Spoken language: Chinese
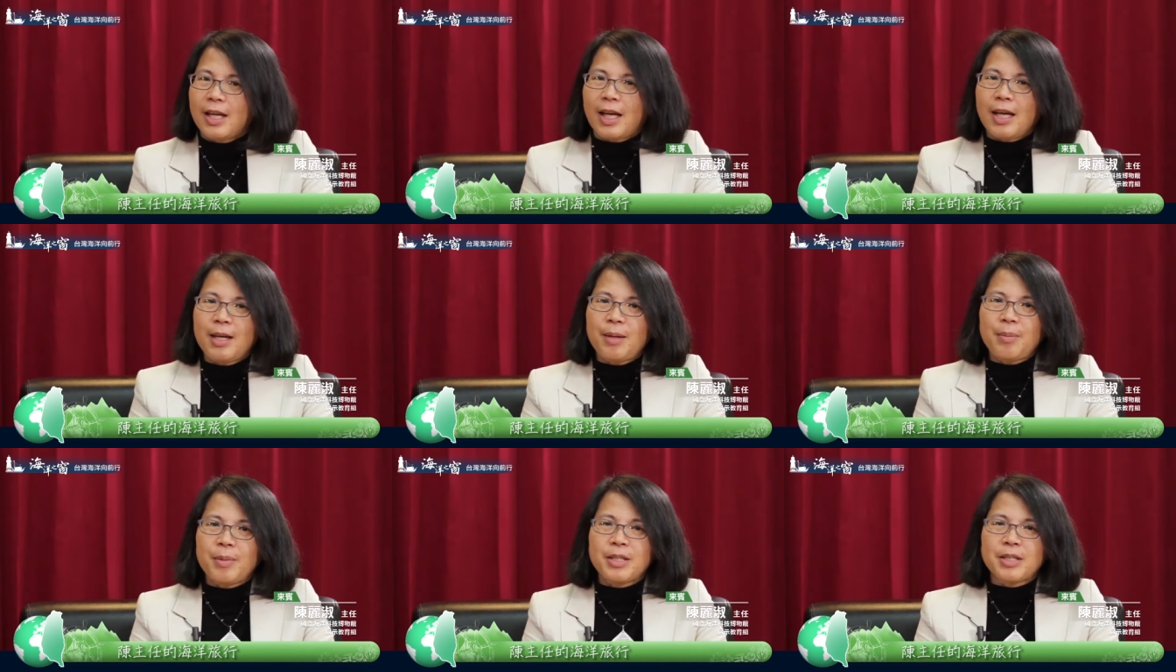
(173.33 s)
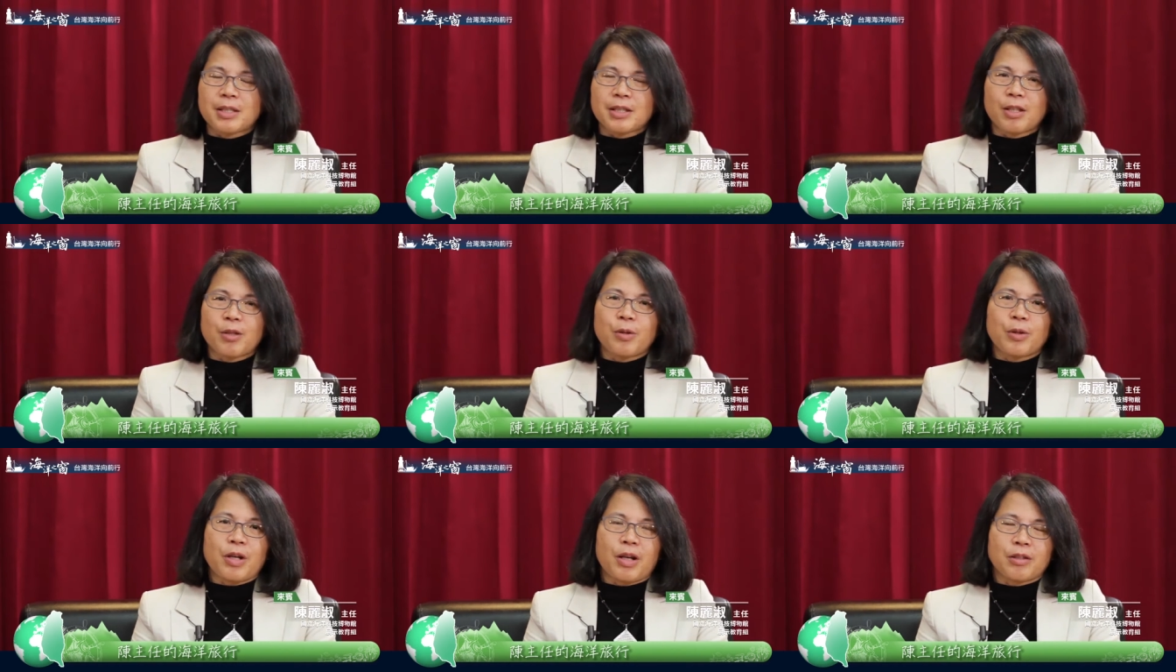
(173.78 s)
哎，没想
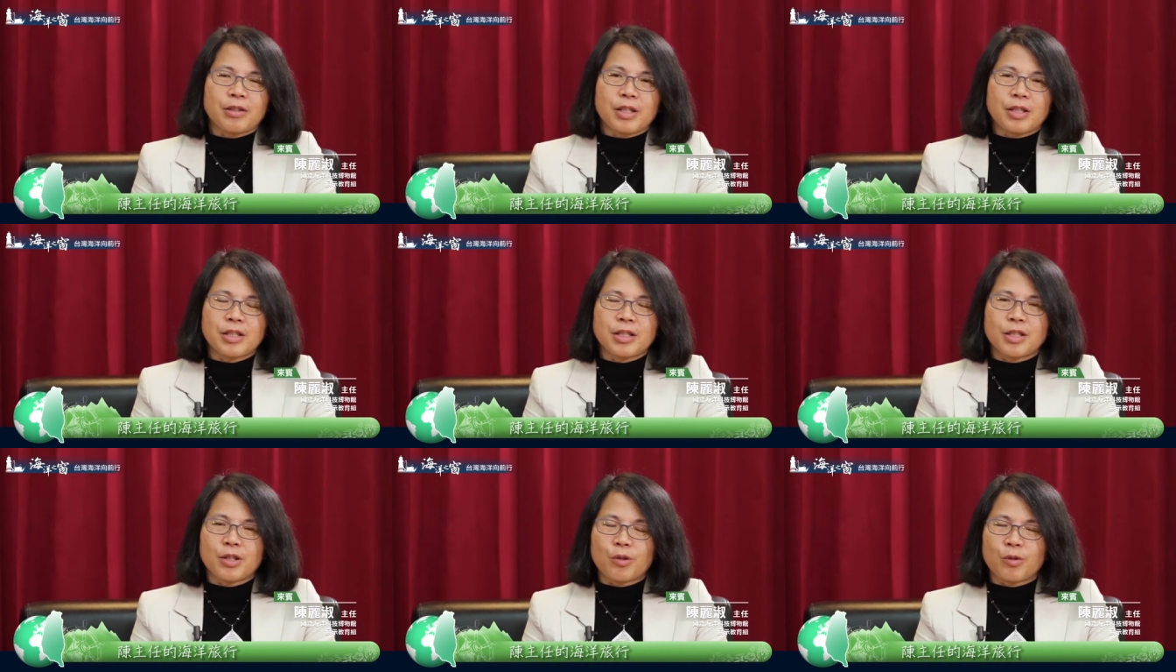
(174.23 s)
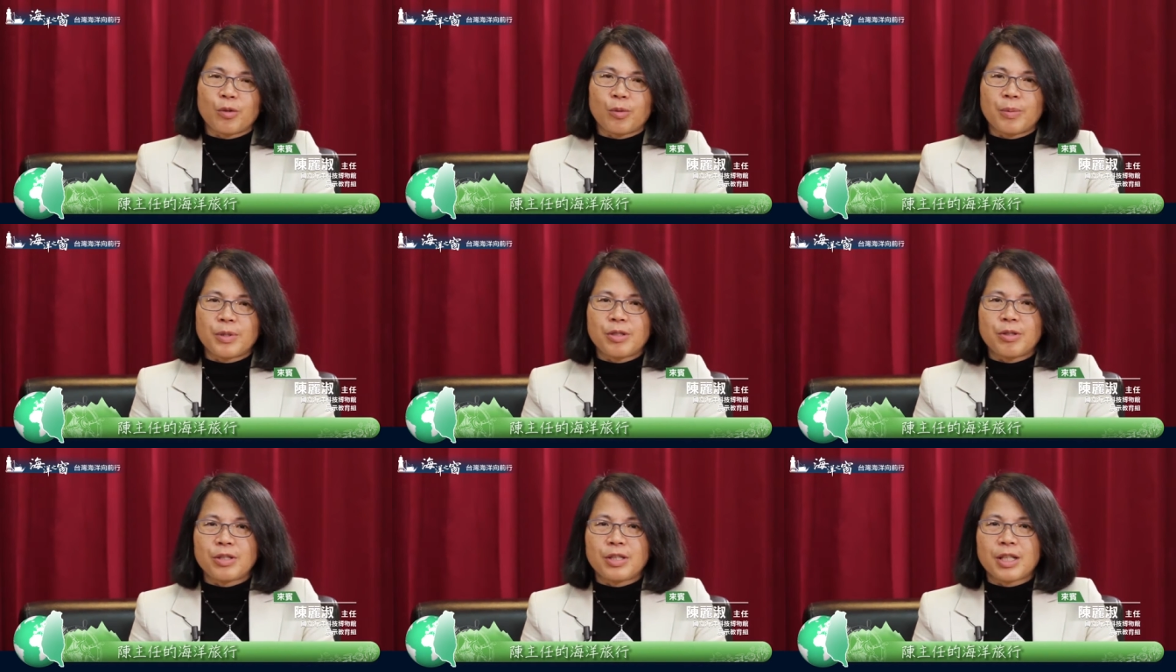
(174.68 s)
到我考上之后，我
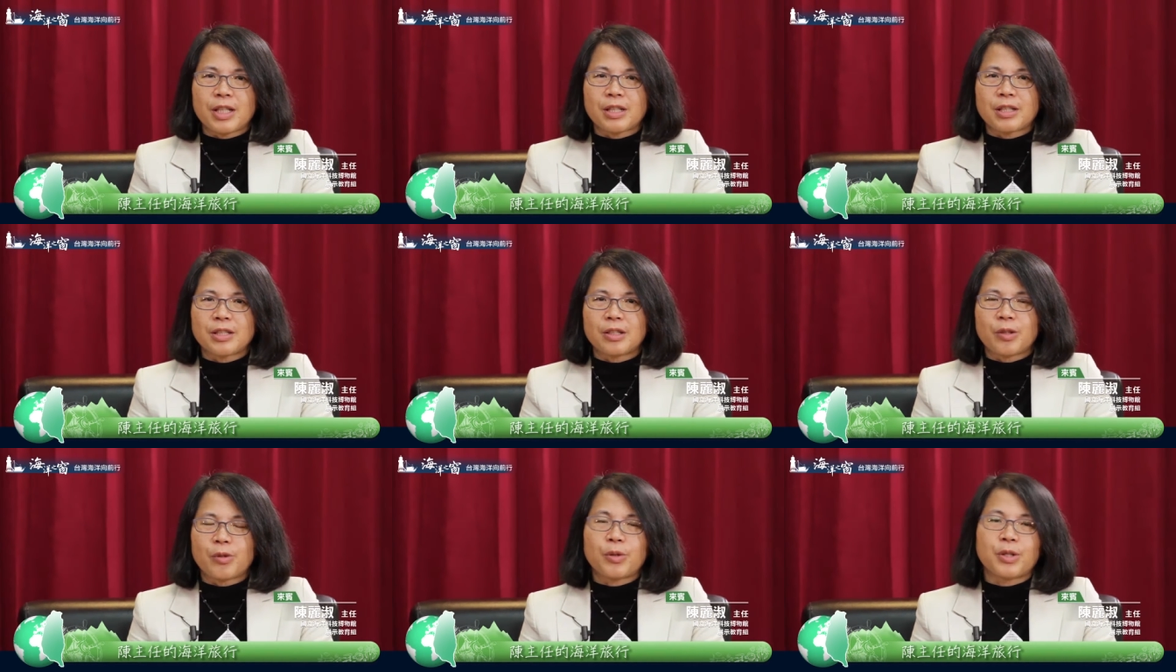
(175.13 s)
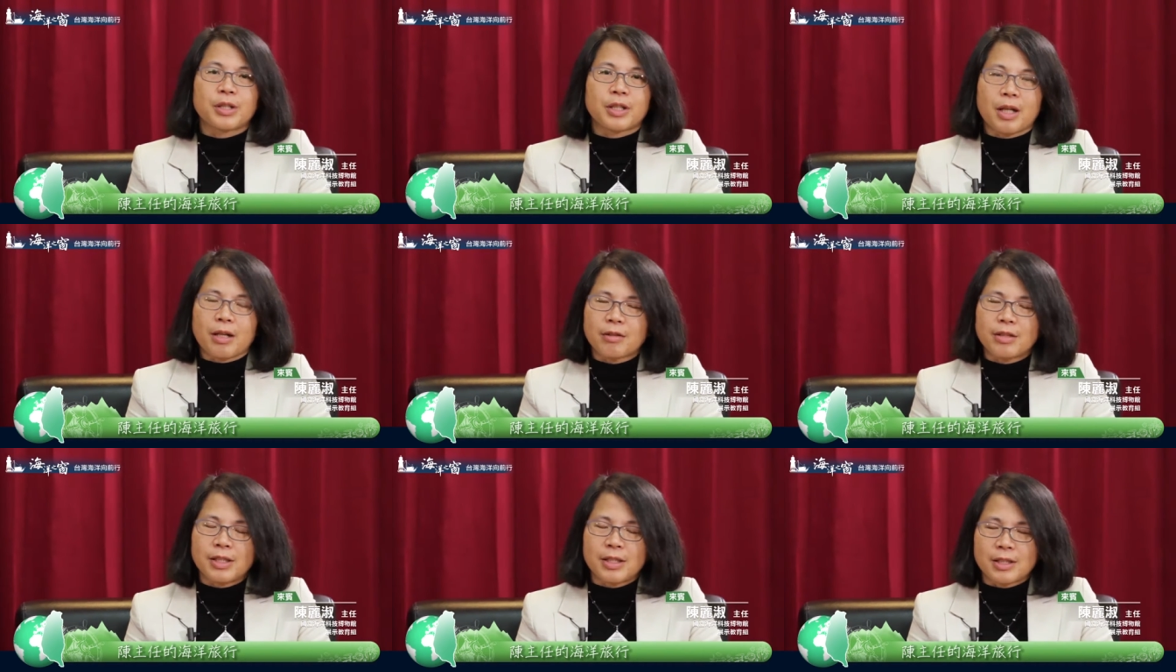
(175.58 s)
们全家人都很
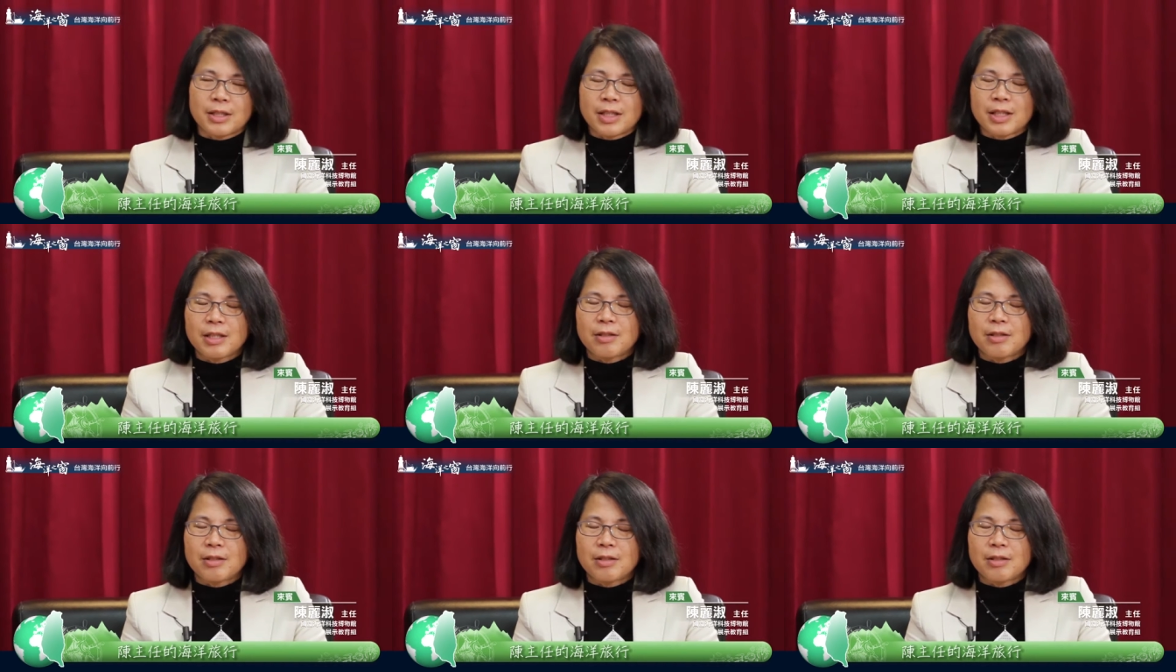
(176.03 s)
高兴。